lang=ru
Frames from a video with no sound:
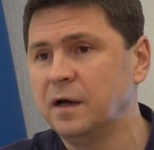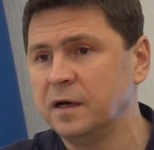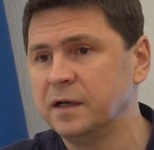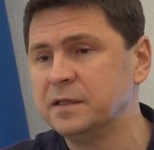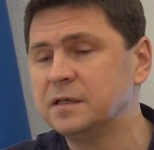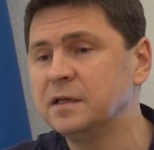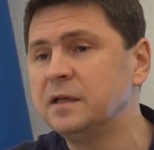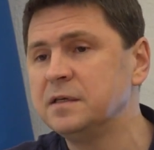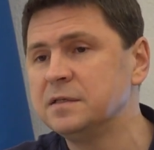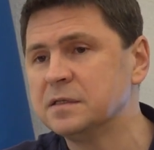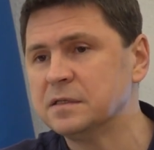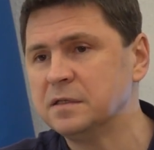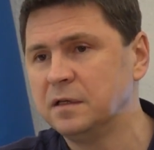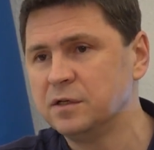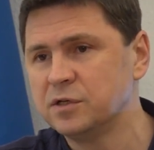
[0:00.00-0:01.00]

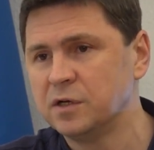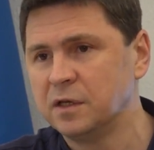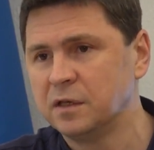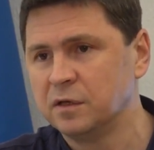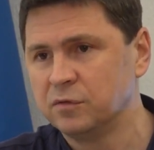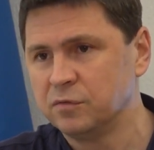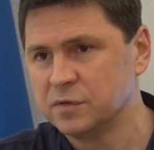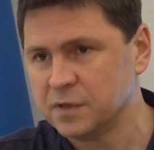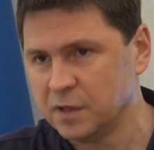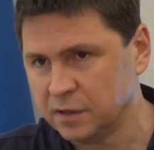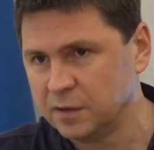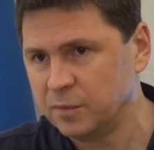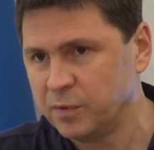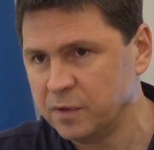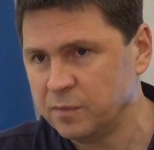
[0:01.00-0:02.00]
антикризисные решения, то есть
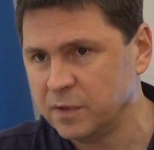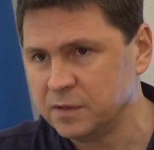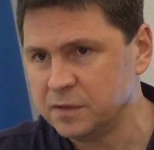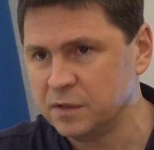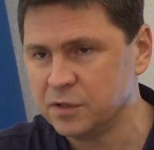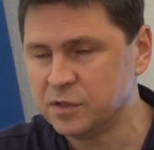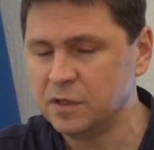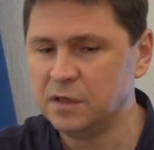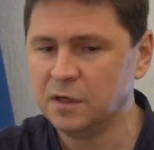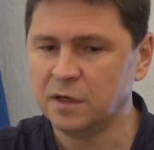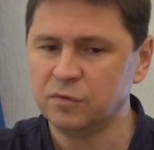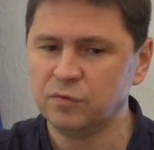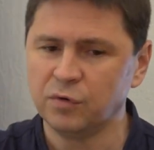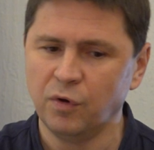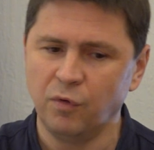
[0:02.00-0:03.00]
как-то принимать те решения,
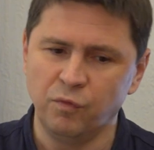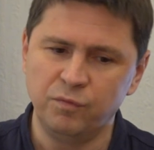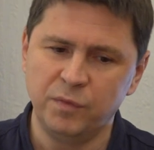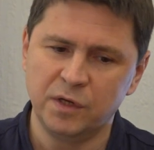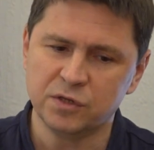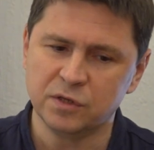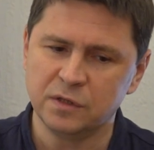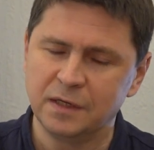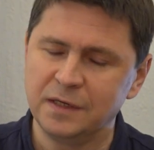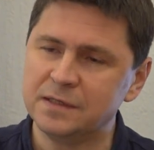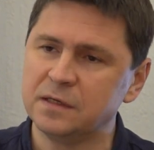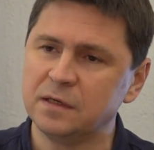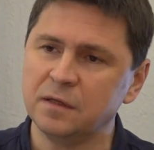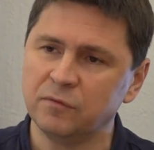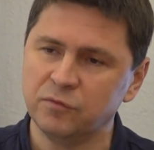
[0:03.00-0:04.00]
которые уменьшат
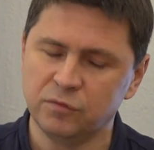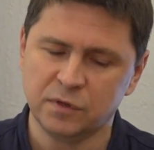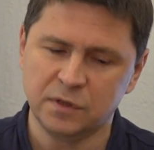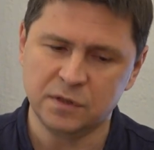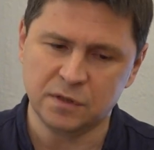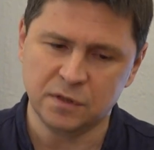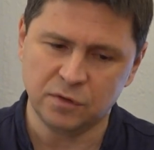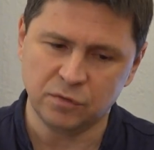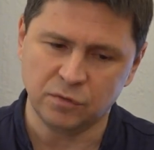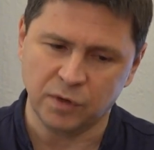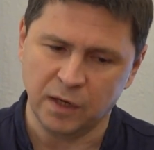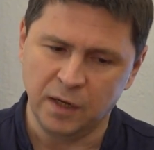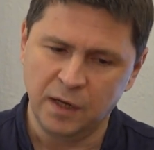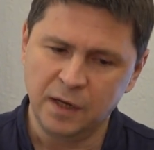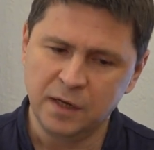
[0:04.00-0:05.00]
риски на внутренней
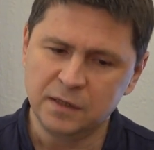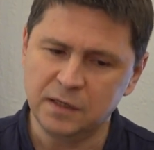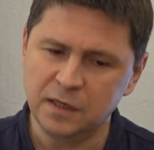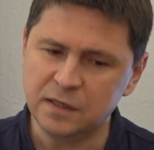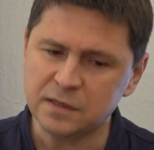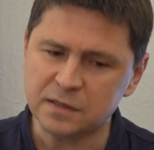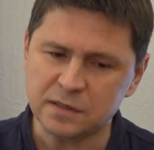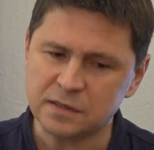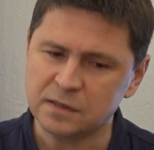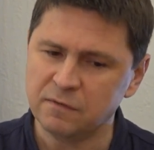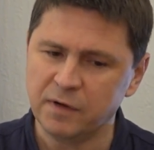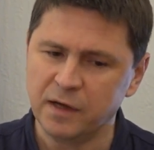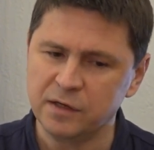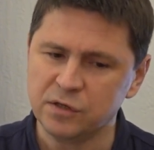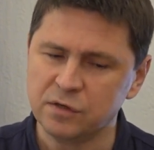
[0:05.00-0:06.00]
территории. Третья
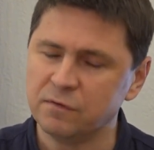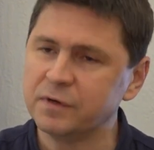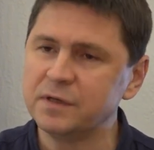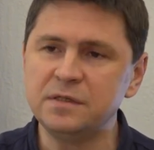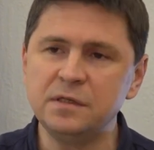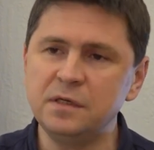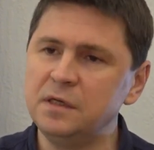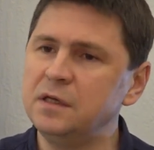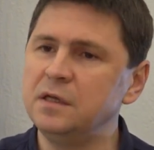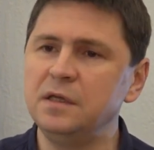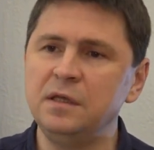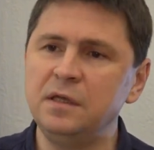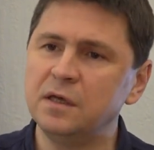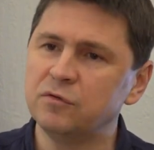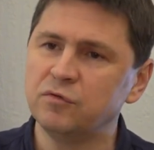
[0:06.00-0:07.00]
составляющая. В России
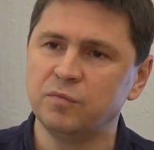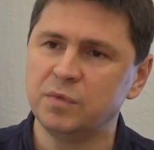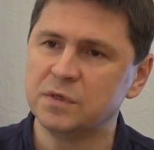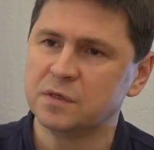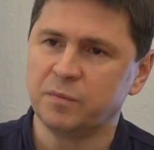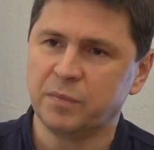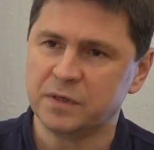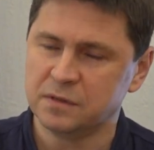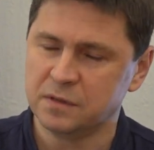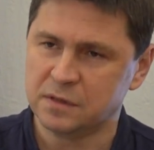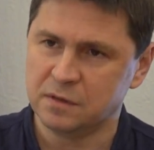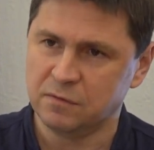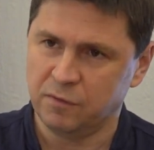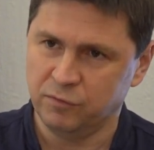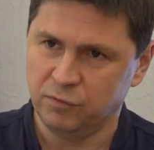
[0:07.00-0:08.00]
нет
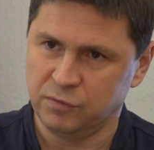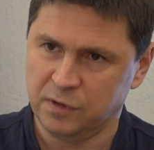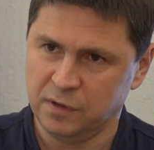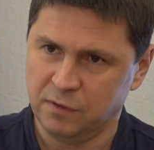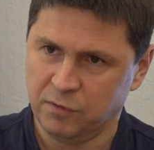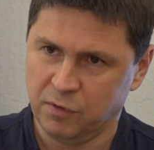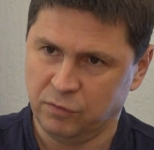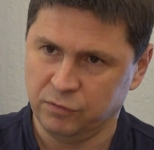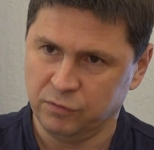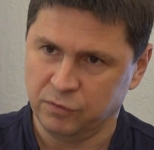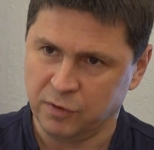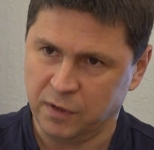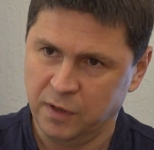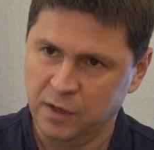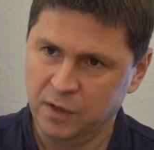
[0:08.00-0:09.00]
безопасностного внутреннего
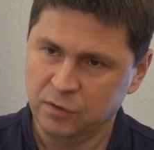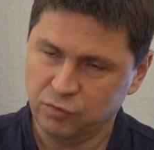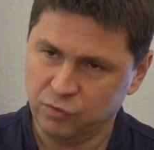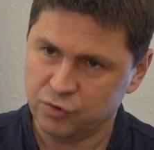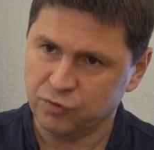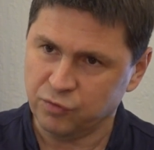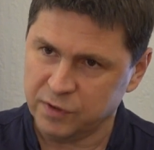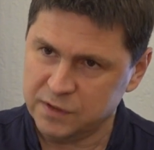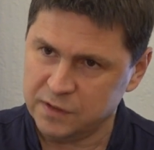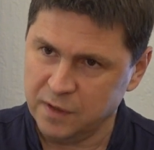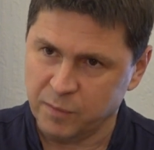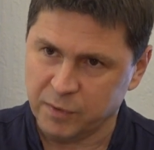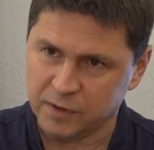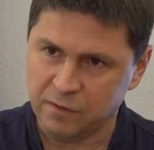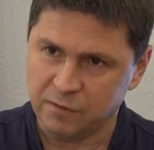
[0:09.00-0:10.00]
контура. То, что
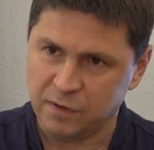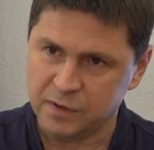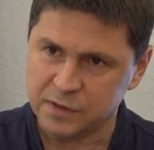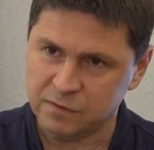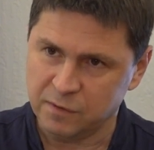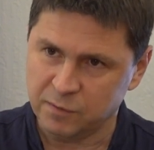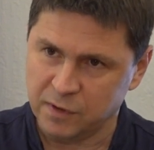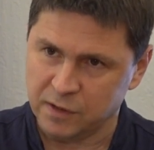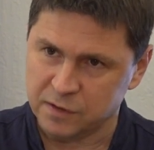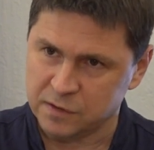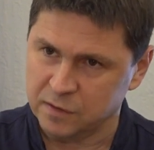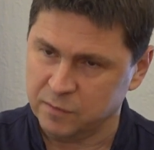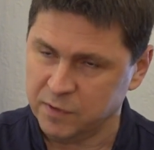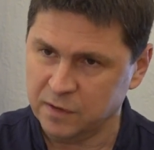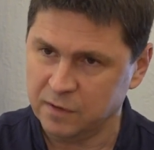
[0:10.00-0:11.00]
Россия продавала своим
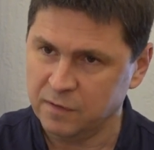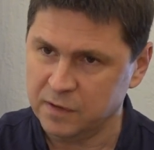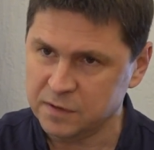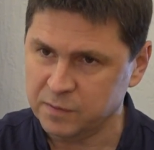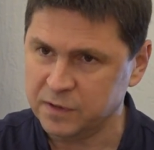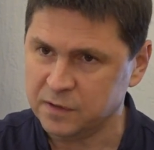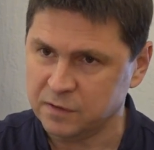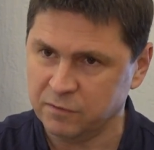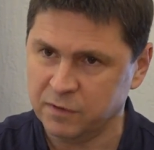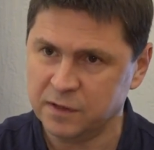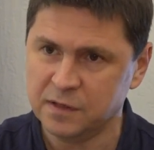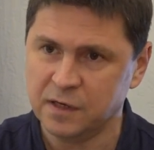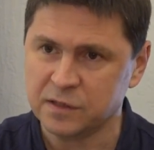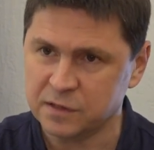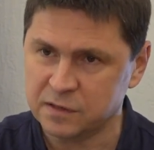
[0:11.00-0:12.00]
гражданам, они говорили, смотрите, вы
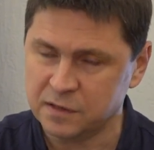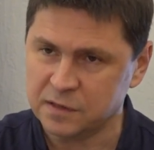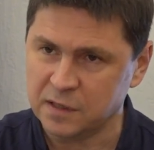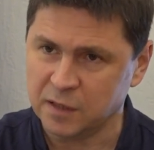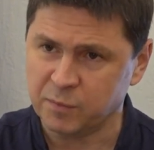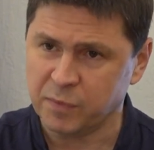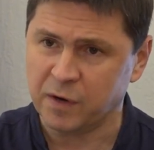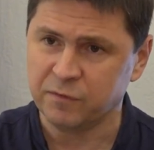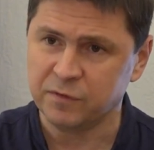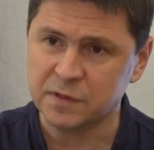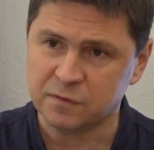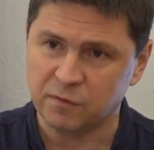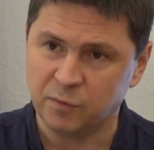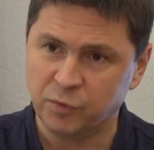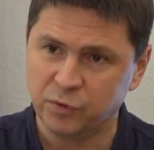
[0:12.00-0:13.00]
откажетесь от прав и
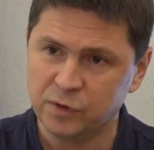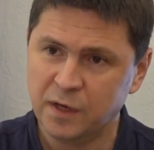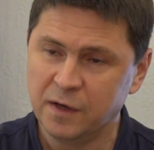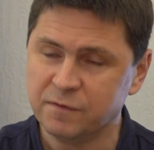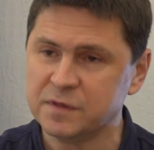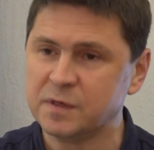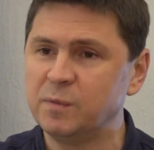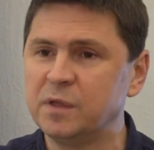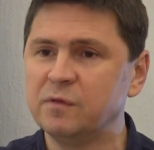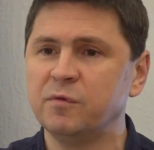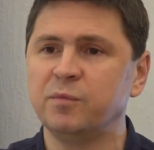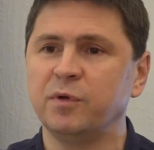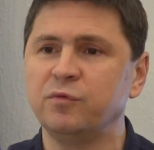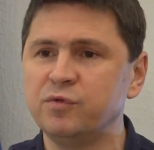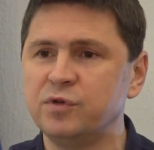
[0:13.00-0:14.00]
свобод, взамен вы
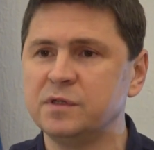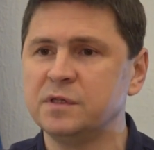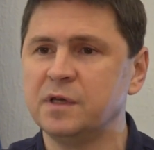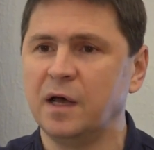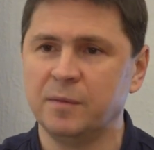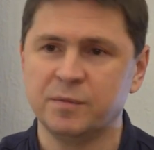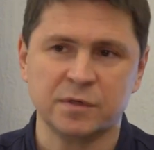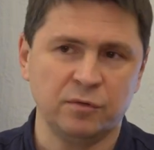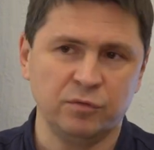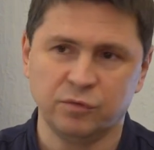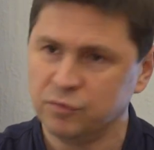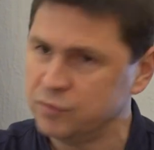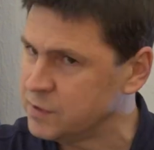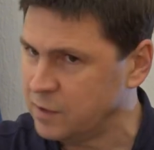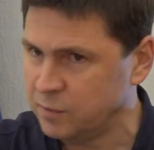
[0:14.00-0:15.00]
получите
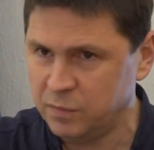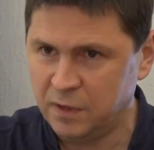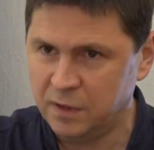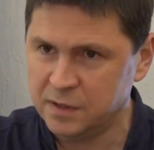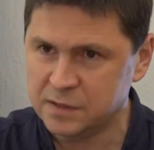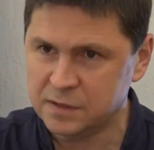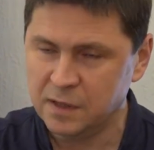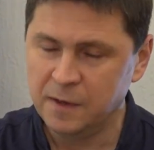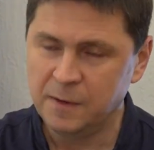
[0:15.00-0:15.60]
абсолютную стабильность